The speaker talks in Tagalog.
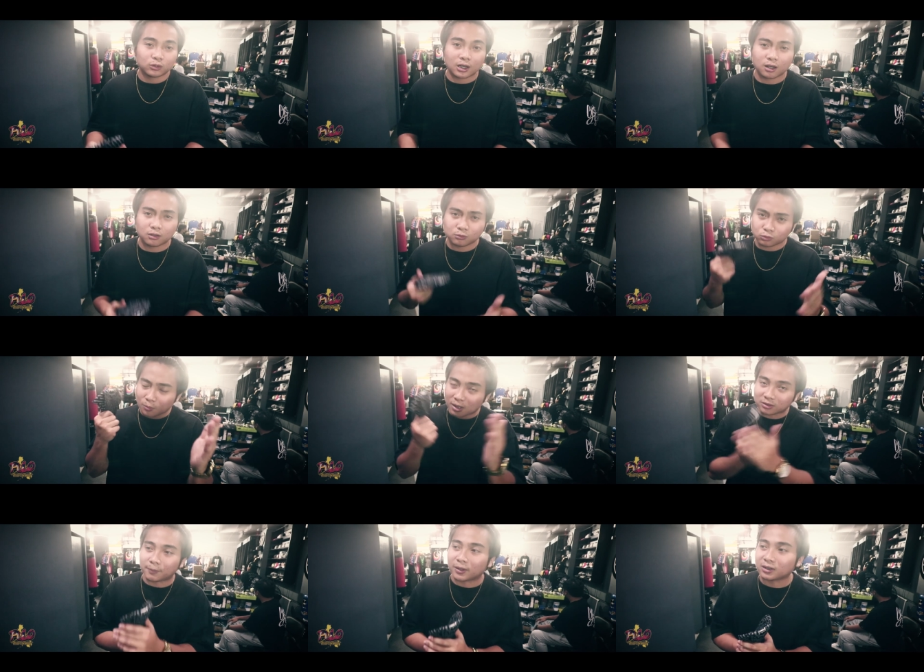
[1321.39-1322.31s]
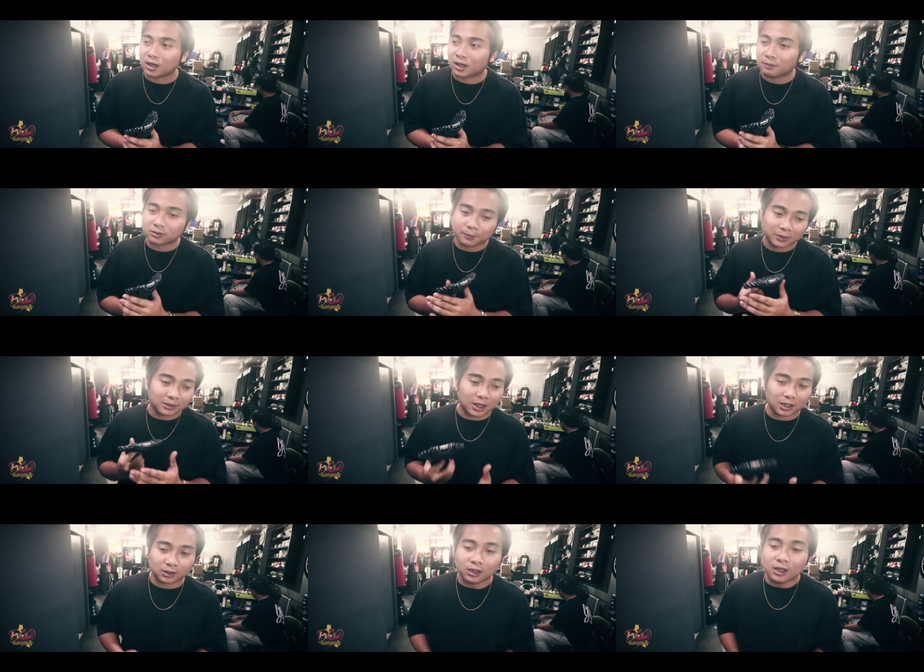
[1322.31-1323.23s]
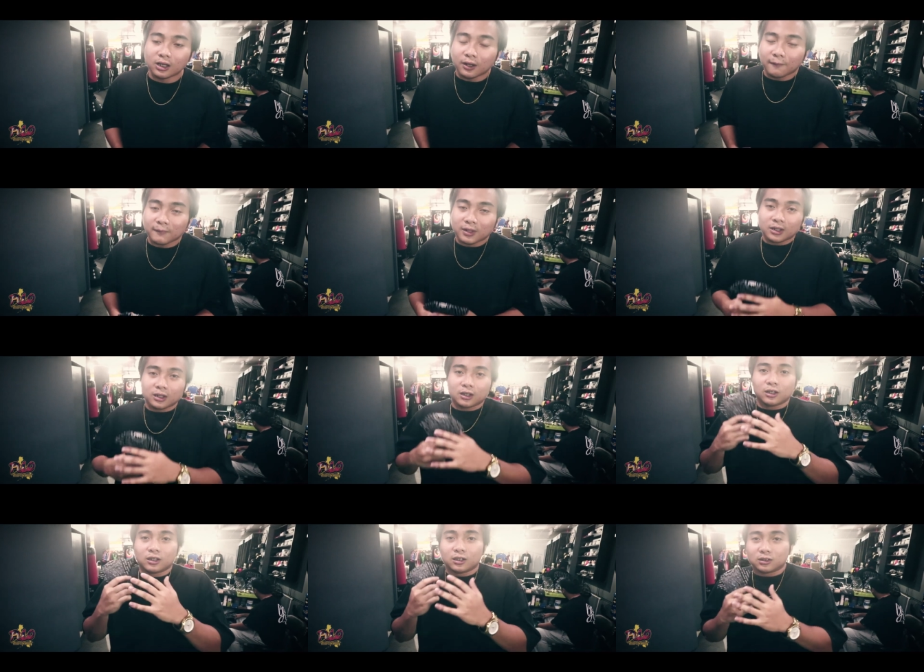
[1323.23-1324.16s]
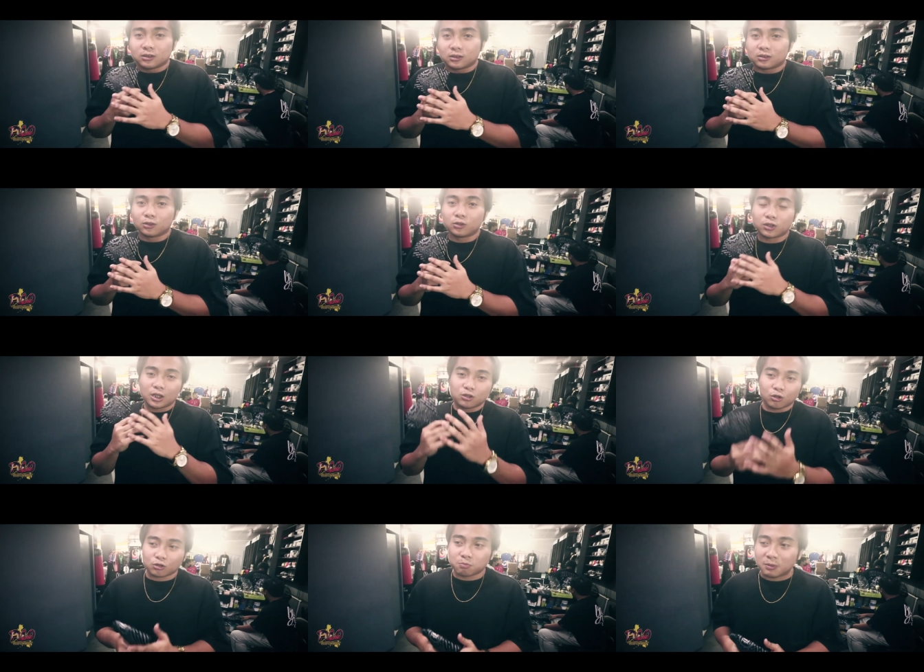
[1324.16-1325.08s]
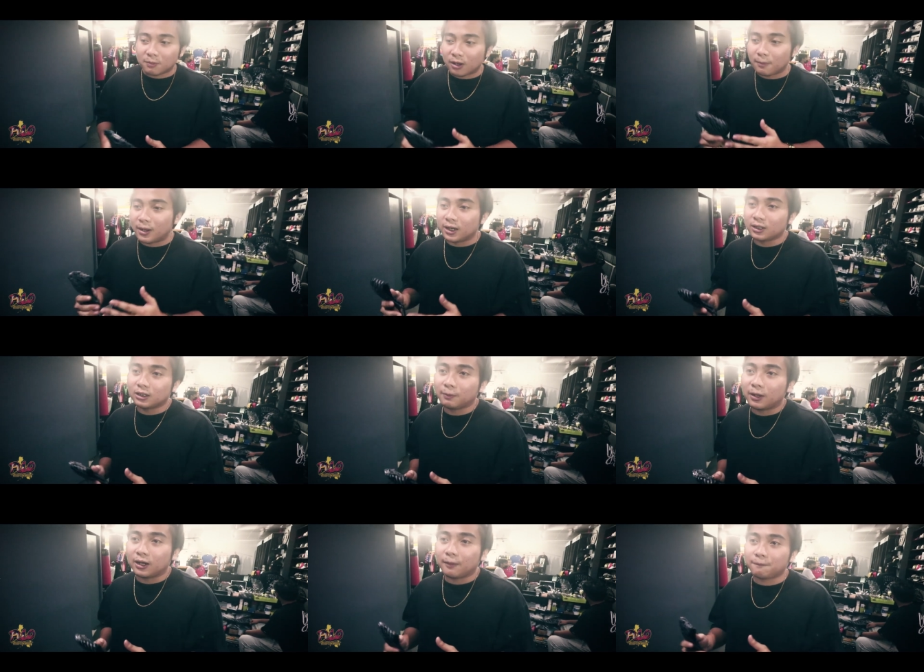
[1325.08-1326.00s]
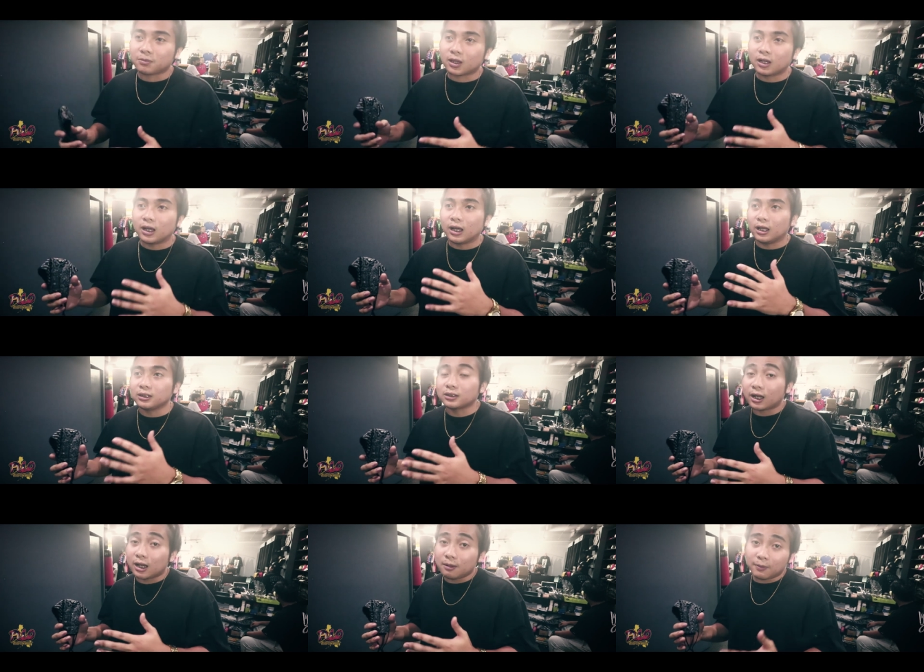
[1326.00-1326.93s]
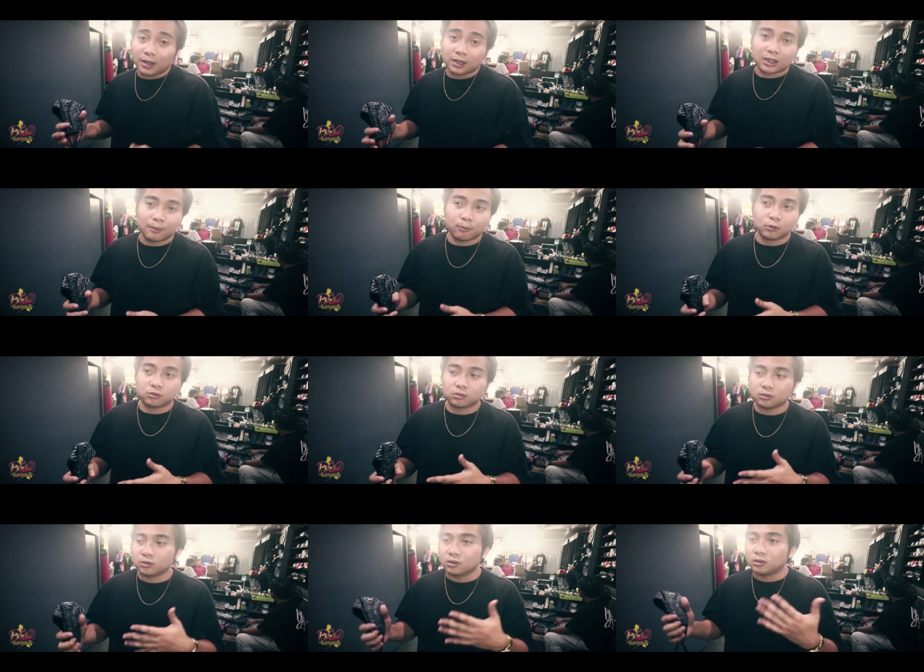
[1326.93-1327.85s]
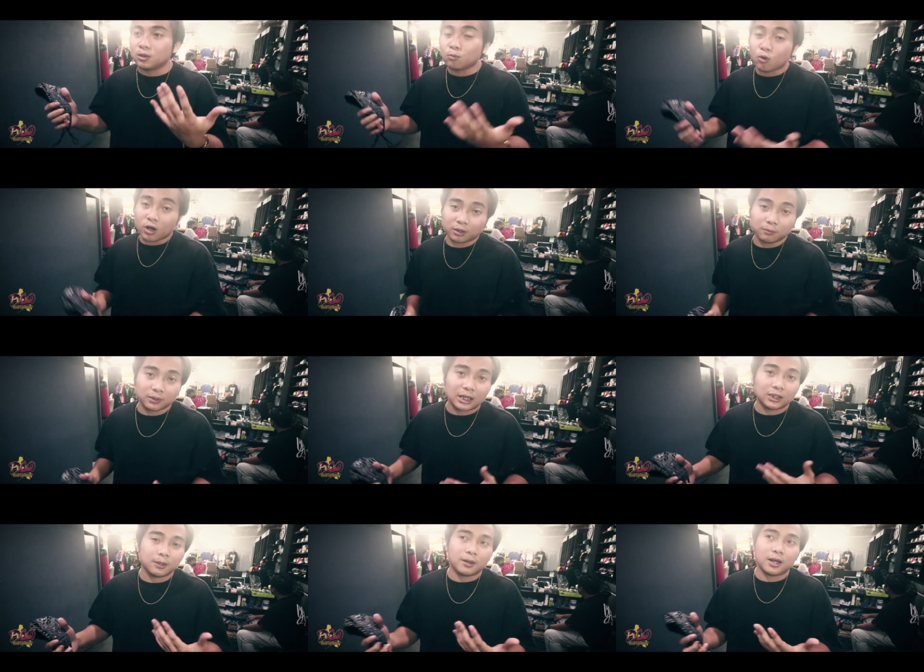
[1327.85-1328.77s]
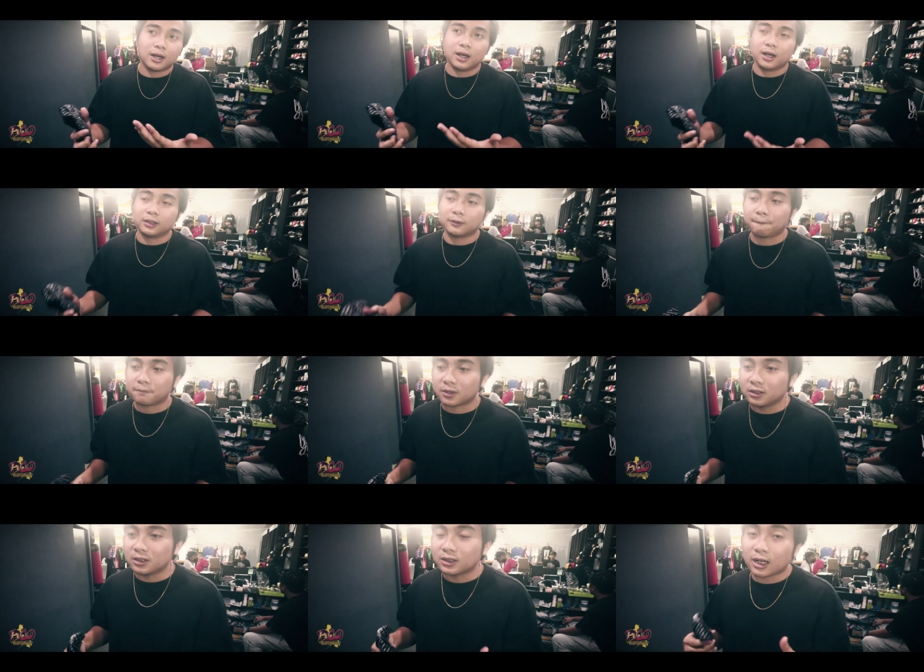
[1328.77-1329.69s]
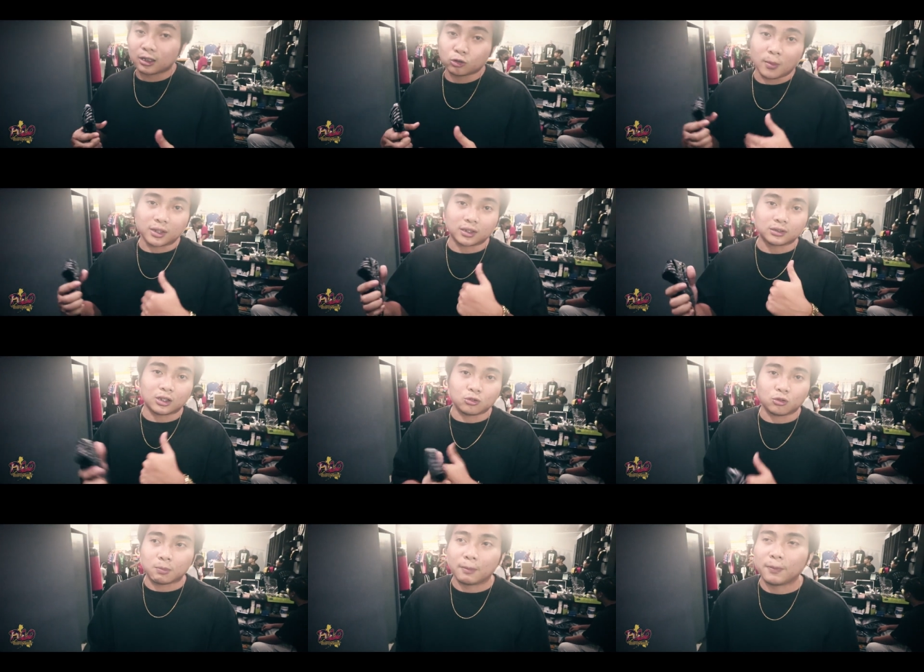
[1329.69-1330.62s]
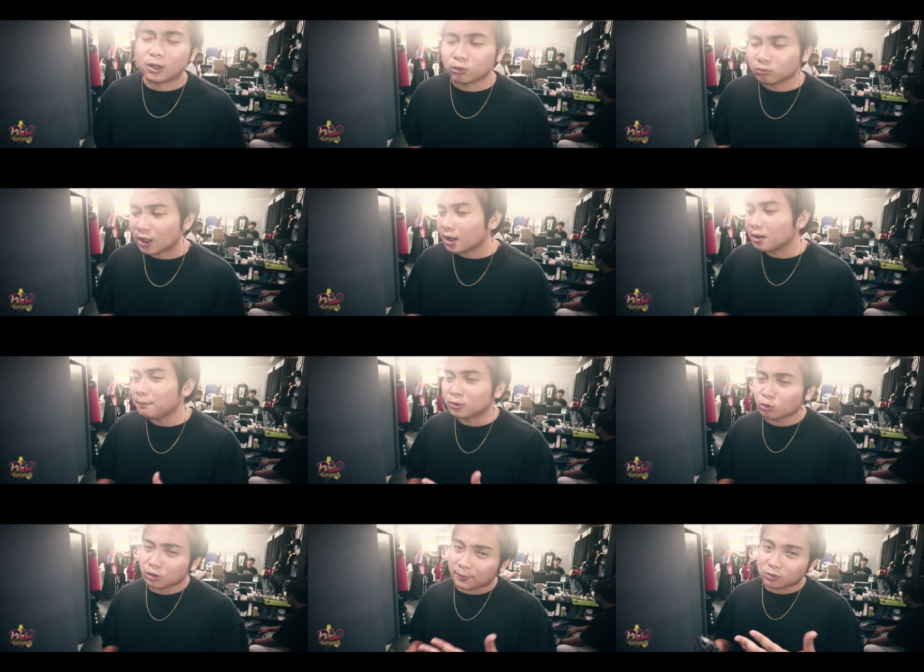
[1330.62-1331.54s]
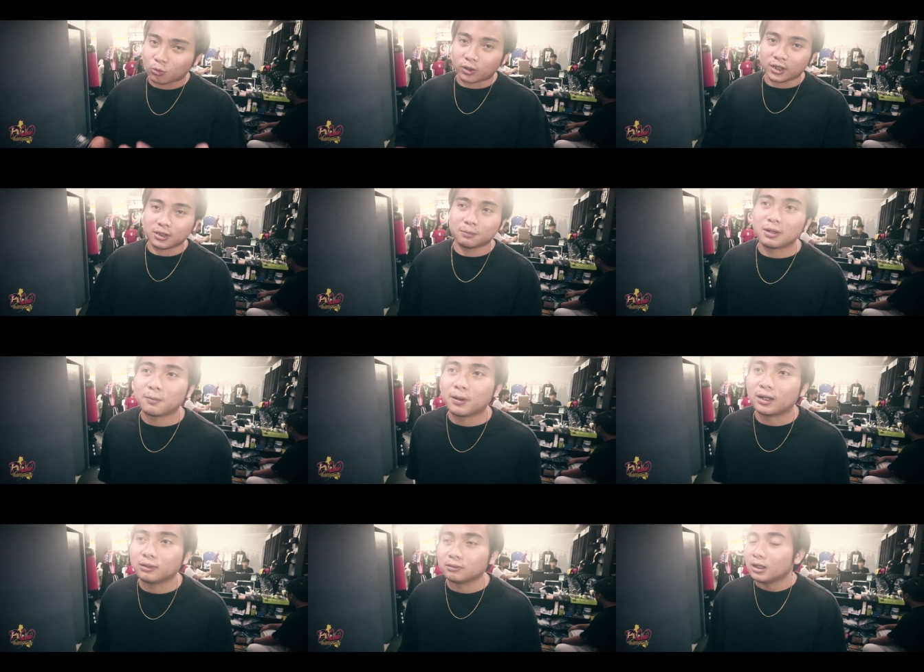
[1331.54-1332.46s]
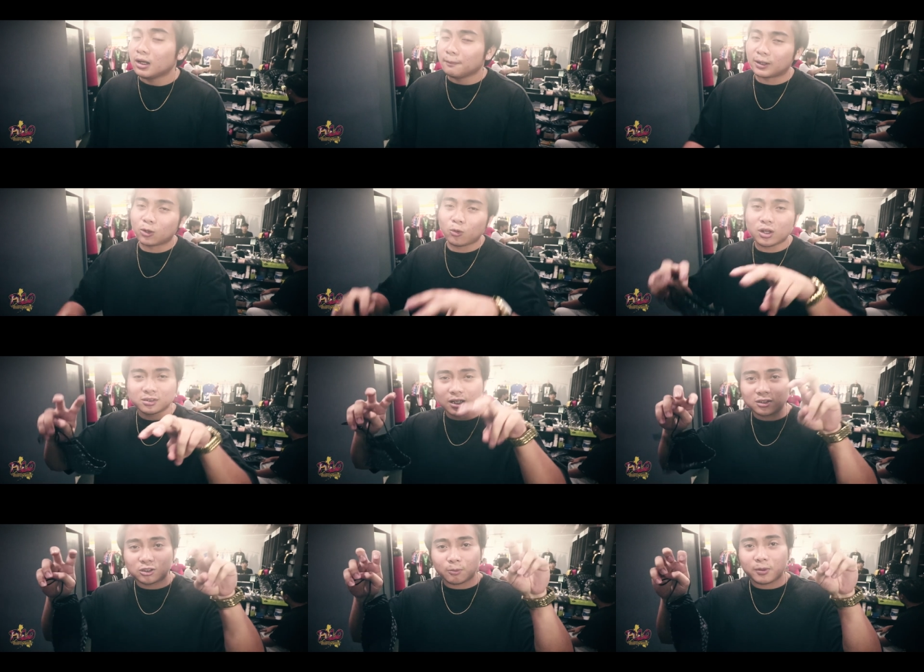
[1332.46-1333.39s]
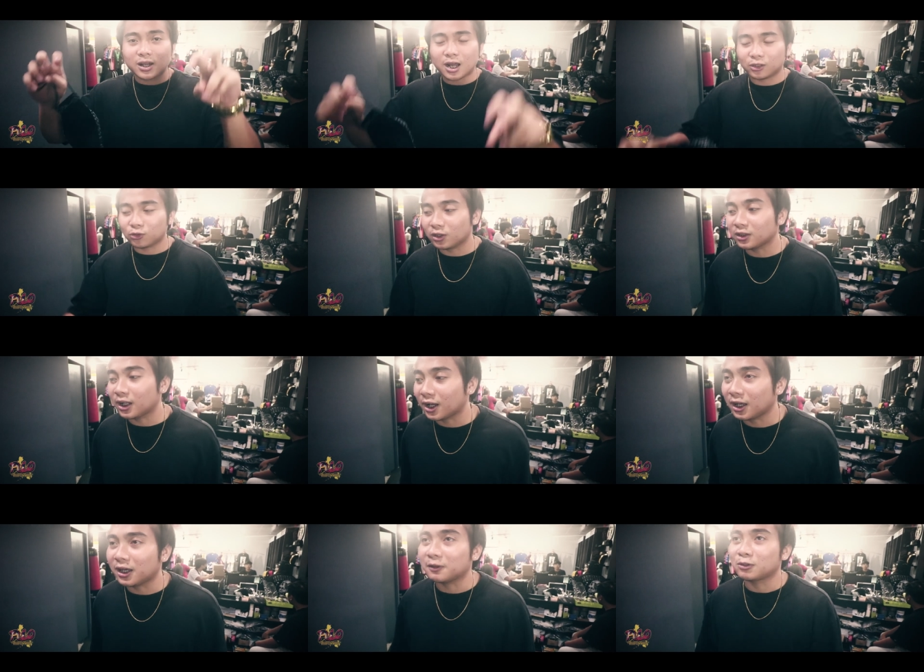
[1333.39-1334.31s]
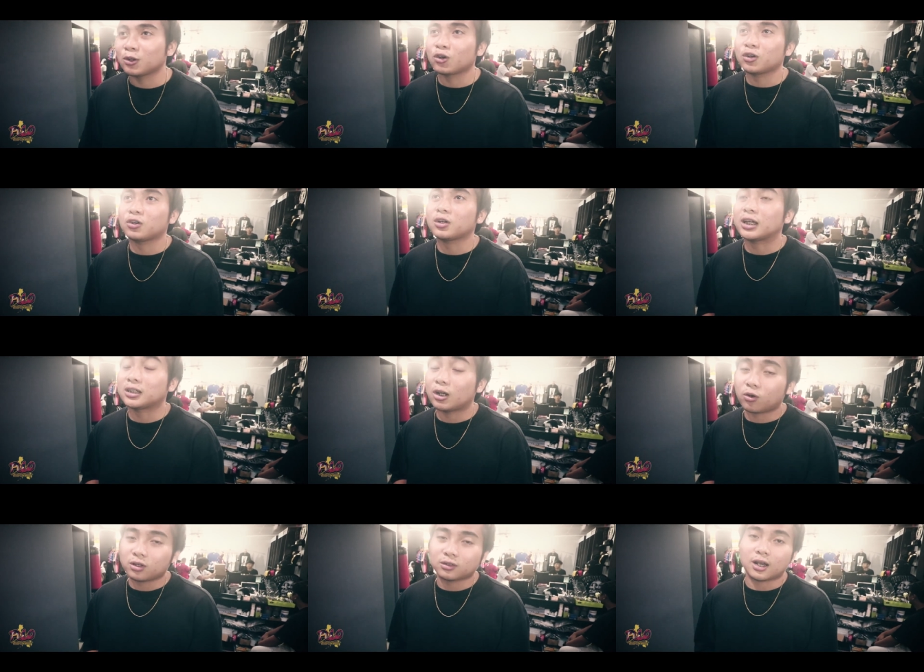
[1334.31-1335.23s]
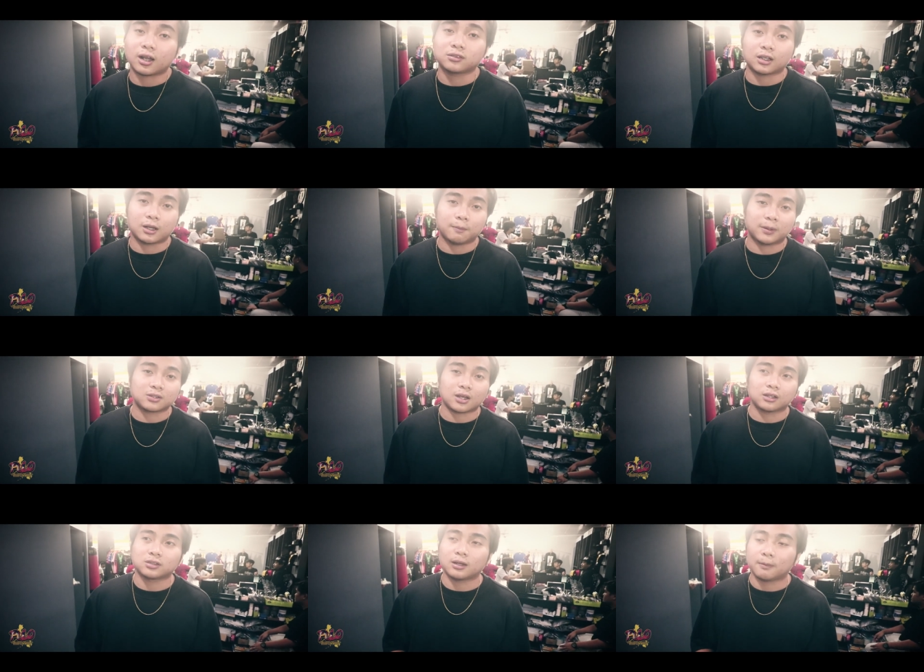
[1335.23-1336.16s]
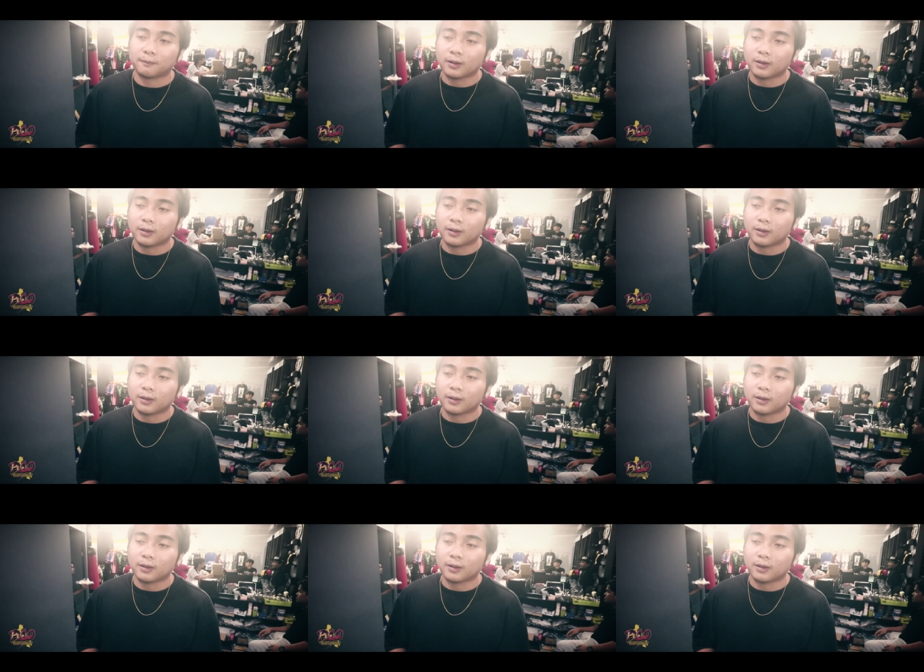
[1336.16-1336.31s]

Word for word: mo, talagang sumasapak talaga. Samantalang doon kay Josh, may mga banat na parang ang pa, tapos hindi mo agad madadama at hindi talaga tumatatak ng iba. Pero talagang pasok na pasok rin, may mga, pareho lang silang disiplinado rin talaga eh. Siguro katalo rin talaga sa rebat, tsaka sa